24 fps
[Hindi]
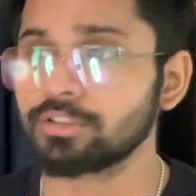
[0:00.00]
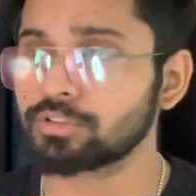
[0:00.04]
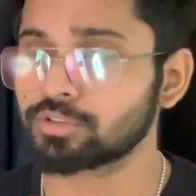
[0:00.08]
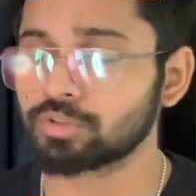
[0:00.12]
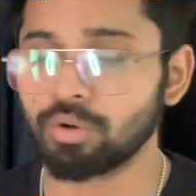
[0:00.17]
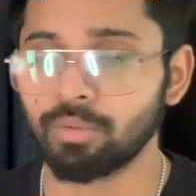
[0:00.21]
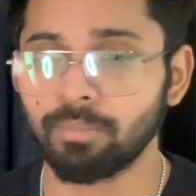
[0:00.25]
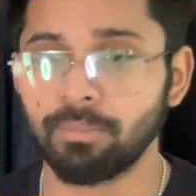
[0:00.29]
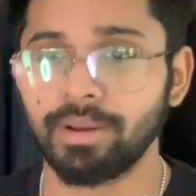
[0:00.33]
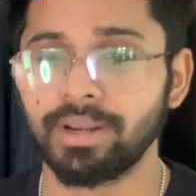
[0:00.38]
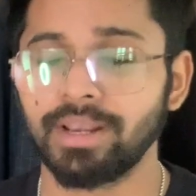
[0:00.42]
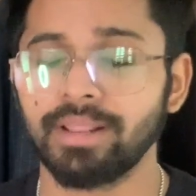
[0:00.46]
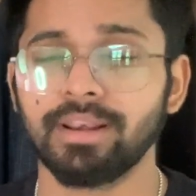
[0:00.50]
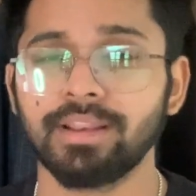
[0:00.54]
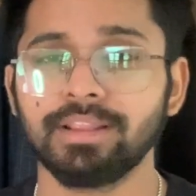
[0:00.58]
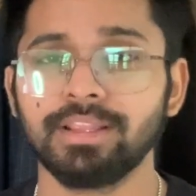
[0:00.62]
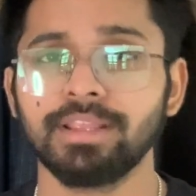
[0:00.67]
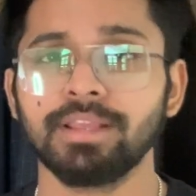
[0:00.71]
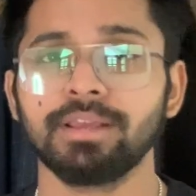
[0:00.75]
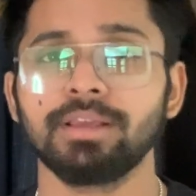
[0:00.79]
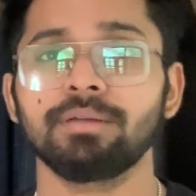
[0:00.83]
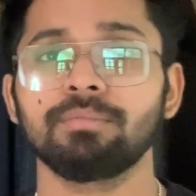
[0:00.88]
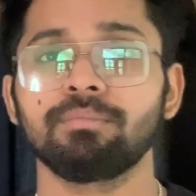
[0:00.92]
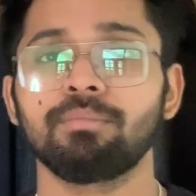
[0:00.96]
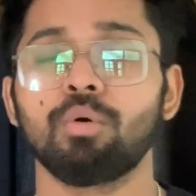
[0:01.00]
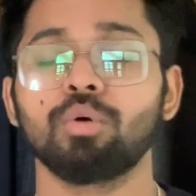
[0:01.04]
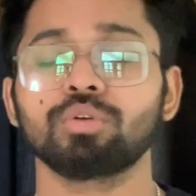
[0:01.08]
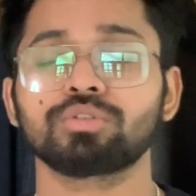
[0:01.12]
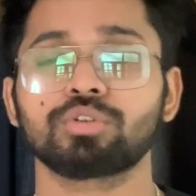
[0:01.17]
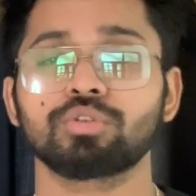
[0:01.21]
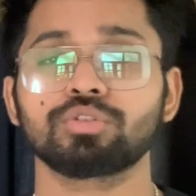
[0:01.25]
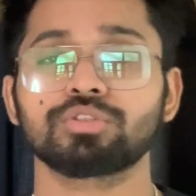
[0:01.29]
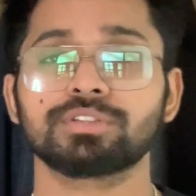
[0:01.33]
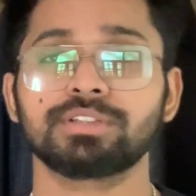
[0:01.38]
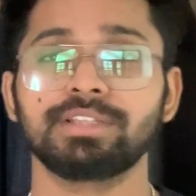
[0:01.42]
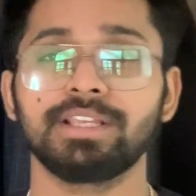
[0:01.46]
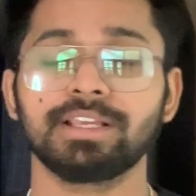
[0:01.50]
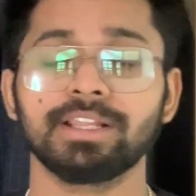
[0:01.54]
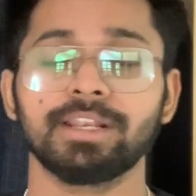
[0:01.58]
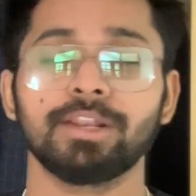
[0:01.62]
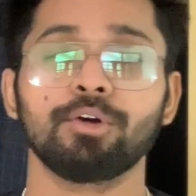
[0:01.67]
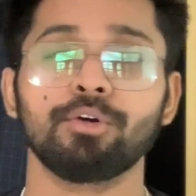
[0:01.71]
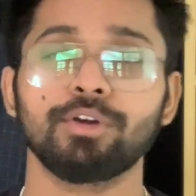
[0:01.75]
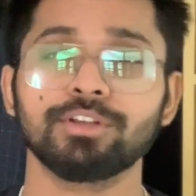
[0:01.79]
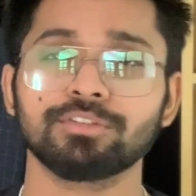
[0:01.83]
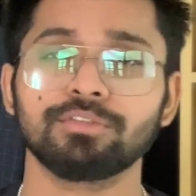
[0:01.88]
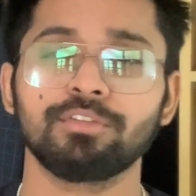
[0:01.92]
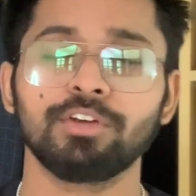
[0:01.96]
सो बने रहिए बहुत कुछ सीखने
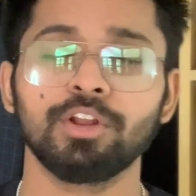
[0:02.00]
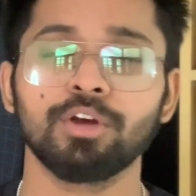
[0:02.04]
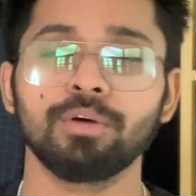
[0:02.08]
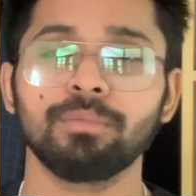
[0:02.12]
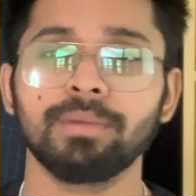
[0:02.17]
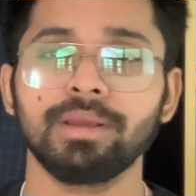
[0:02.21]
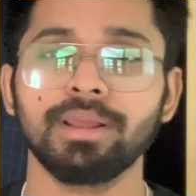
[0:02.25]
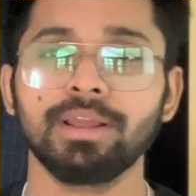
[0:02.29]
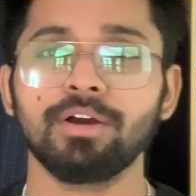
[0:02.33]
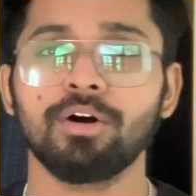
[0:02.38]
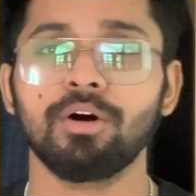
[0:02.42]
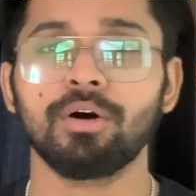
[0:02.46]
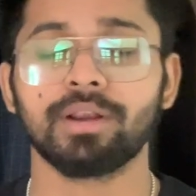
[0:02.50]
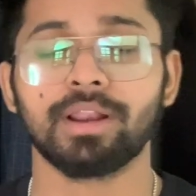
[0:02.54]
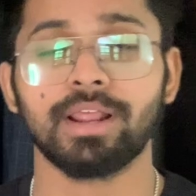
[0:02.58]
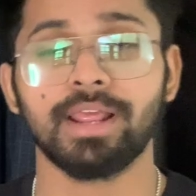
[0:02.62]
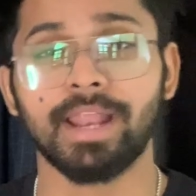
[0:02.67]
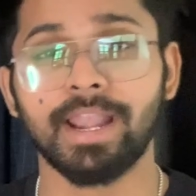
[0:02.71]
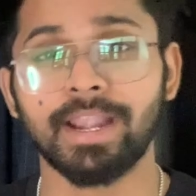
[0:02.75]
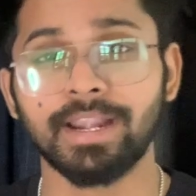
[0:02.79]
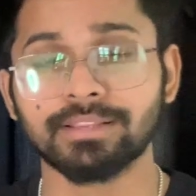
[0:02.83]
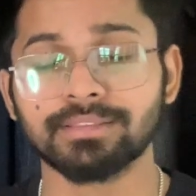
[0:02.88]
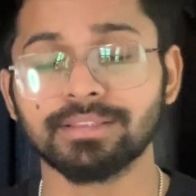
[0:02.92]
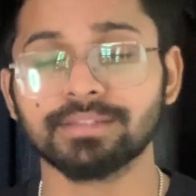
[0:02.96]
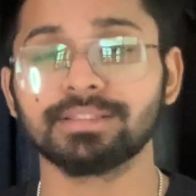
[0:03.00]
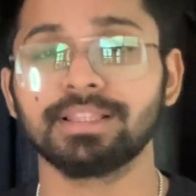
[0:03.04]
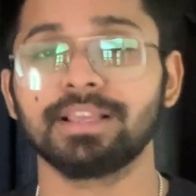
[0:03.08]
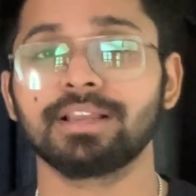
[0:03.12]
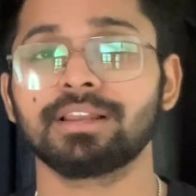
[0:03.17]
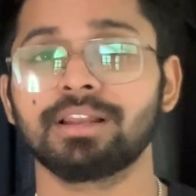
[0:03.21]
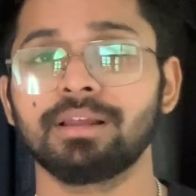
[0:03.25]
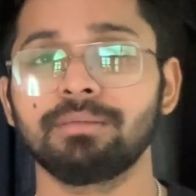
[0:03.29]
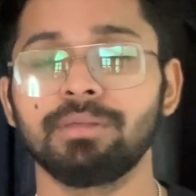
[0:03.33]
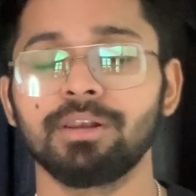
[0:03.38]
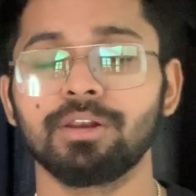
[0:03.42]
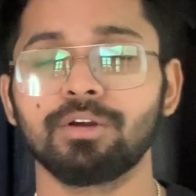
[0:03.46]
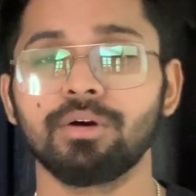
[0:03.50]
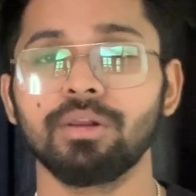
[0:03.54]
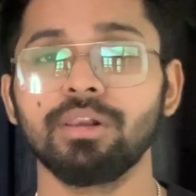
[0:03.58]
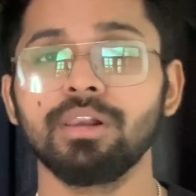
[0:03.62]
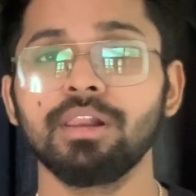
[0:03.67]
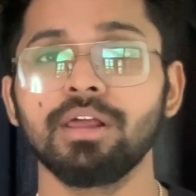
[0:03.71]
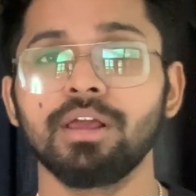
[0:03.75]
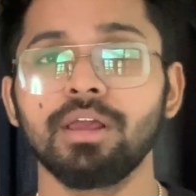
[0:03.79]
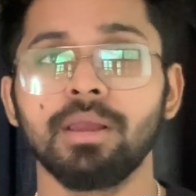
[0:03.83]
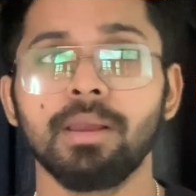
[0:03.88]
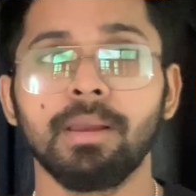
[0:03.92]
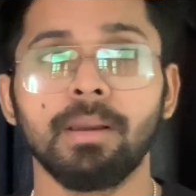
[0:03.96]
को इस वीडियो में और एंड तक देखना बिल्कुल
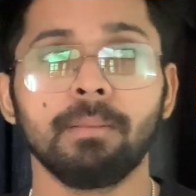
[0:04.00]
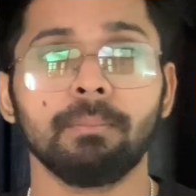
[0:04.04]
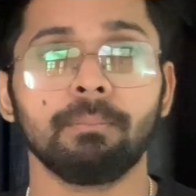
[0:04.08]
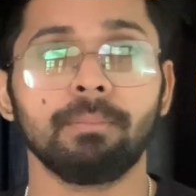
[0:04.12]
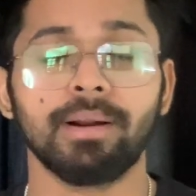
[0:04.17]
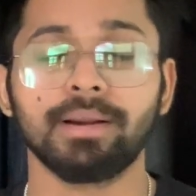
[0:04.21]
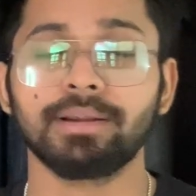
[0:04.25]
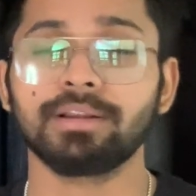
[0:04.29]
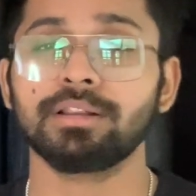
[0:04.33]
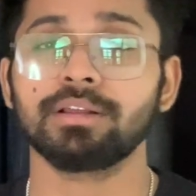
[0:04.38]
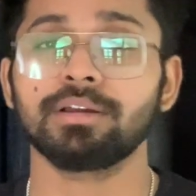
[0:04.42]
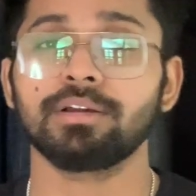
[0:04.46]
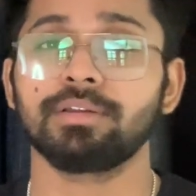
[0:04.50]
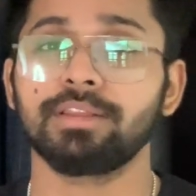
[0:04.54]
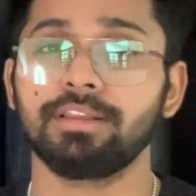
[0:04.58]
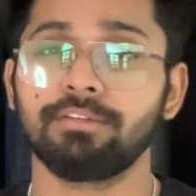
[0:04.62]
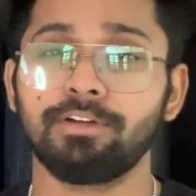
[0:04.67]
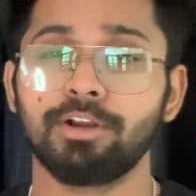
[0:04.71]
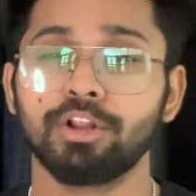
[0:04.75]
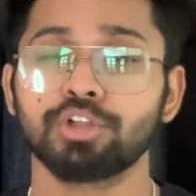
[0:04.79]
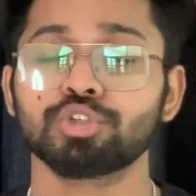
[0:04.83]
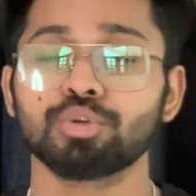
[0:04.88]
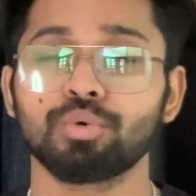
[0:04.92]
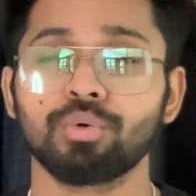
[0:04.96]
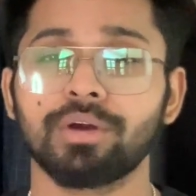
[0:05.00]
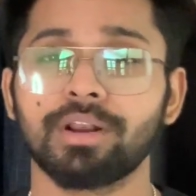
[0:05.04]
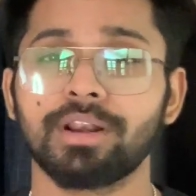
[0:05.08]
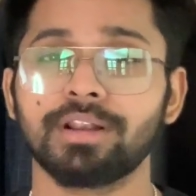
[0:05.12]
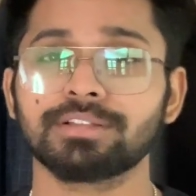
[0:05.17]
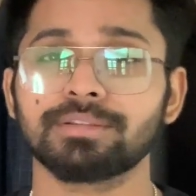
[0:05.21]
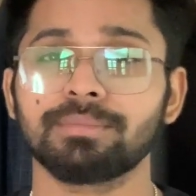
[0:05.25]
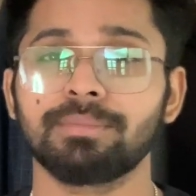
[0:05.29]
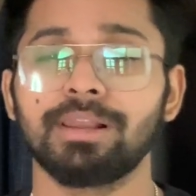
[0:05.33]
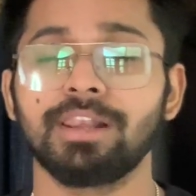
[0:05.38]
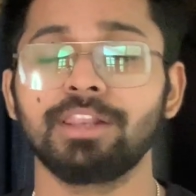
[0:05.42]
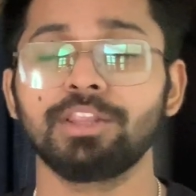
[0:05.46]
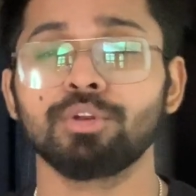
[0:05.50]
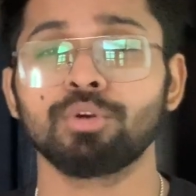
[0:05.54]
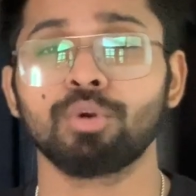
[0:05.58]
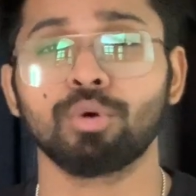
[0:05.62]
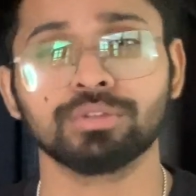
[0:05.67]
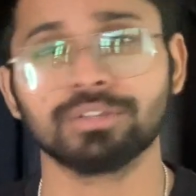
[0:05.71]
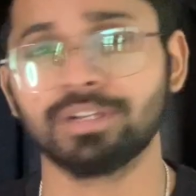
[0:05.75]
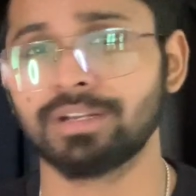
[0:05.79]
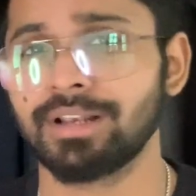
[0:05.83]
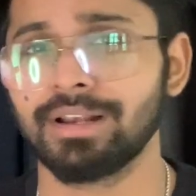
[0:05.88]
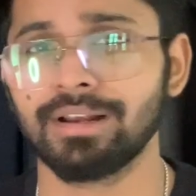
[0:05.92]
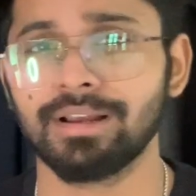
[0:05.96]
बट ये वीडियो शुरू करने से पहले यू नो
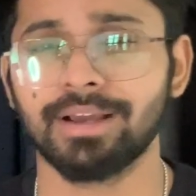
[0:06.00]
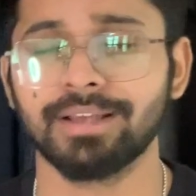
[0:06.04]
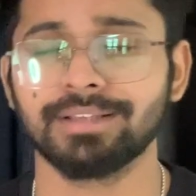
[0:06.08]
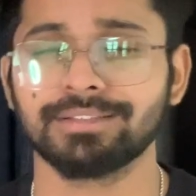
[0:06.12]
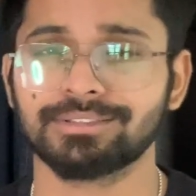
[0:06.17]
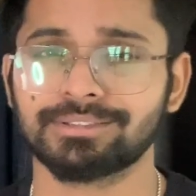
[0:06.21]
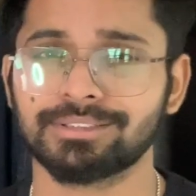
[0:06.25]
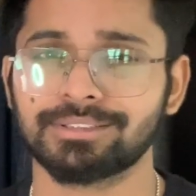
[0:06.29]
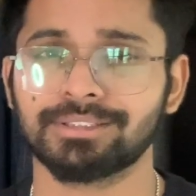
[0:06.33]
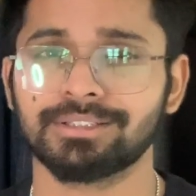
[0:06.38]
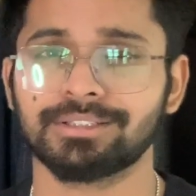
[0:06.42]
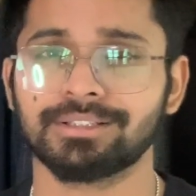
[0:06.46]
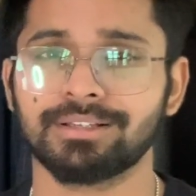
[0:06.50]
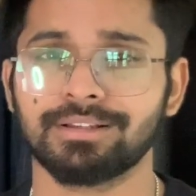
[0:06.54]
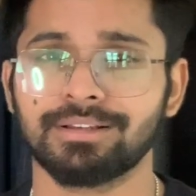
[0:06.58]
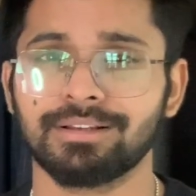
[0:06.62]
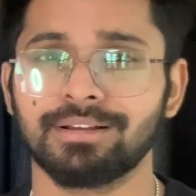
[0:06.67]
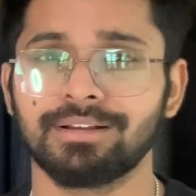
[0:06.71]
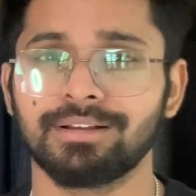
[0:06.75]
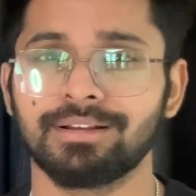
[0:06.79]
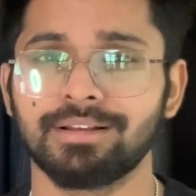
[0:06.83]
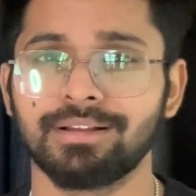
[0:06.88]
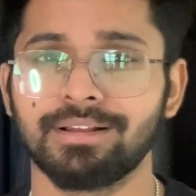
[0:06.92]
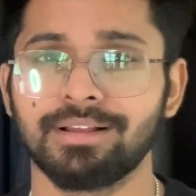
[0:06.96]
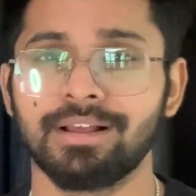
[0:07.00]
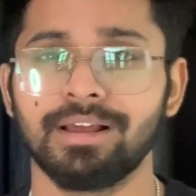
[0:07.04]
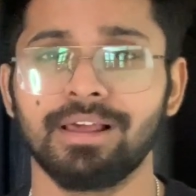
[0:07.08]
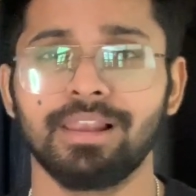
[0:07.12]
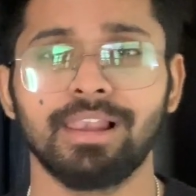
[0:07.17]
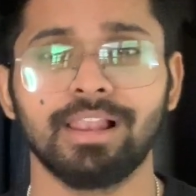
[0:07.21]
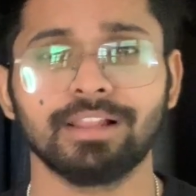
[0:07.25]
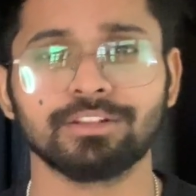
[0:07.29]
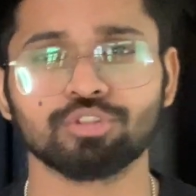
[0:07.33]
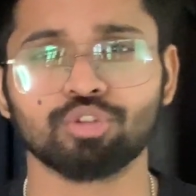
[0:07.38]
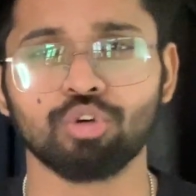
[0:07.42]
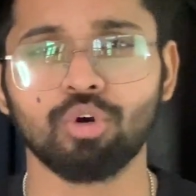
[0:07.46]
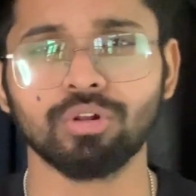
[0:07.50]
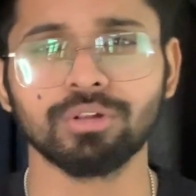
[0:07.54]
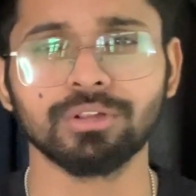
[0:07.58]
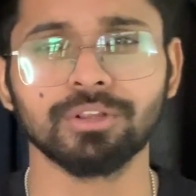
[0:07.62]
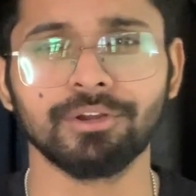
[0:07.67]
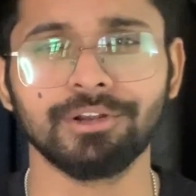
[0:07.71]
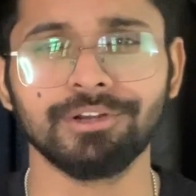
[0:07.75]
द ड्रिल गाइस लेट्स रोल द